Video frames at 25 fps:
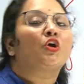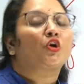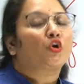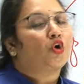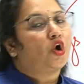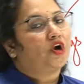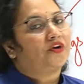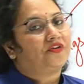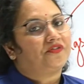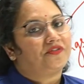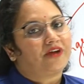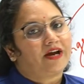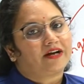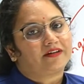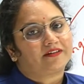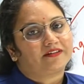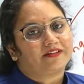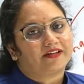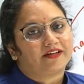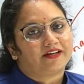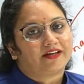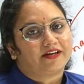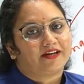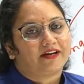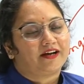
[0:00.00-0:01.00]
कॉन्ट्रैक्ट
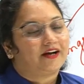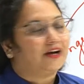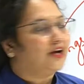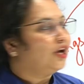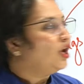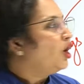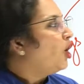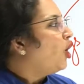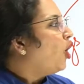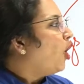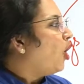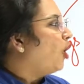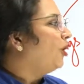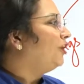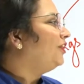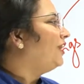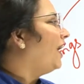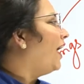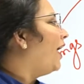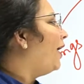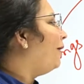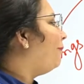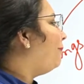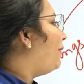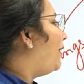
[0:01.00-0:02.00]
करेगा और
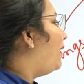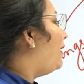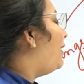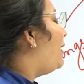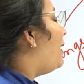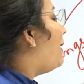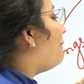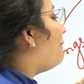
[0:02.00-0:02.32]
यहाँ पे